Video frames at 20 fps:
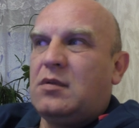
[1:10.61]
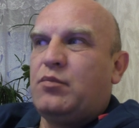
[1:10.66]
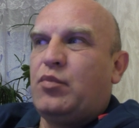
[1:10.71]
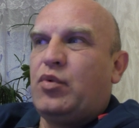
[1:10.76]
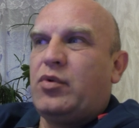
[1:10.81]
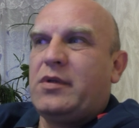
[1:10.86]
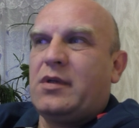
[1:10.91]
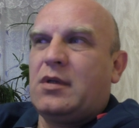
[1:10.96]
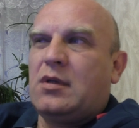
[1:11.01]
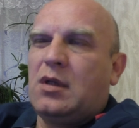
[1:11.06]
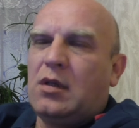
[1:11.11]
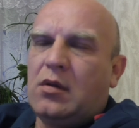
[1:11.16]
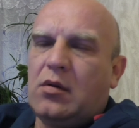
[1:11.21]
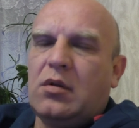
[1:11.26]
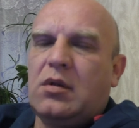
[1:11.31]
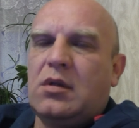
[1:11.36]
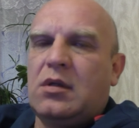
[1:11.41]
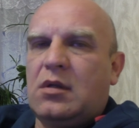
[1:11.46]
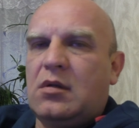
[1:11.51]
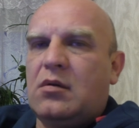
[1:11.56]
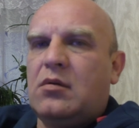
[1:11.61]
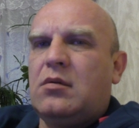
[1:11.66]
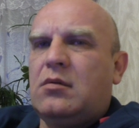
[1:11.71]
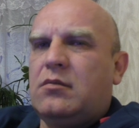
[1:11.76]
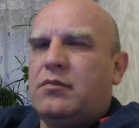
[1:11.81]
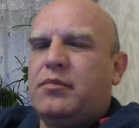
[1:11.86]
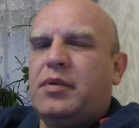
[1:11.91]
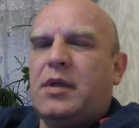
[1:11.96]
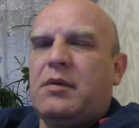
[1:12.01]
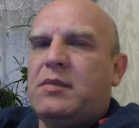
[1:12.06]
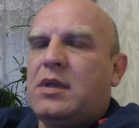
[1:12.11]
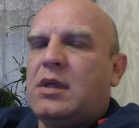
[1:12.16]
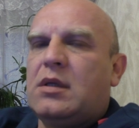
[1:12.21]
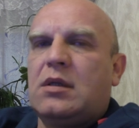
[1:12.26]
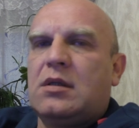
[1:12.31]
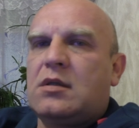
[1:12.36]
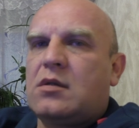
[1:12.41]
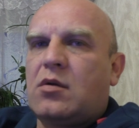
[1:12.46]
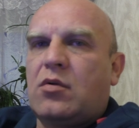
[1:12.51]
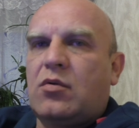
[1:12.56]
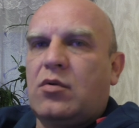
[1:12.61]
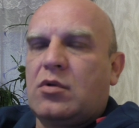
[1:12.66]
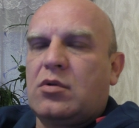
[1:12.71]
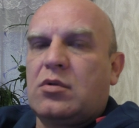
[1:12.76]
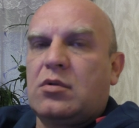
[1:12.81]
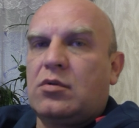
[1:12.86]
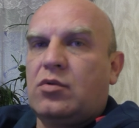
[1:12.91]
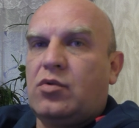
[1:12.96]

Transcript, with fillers: по технологии, он примерно схож.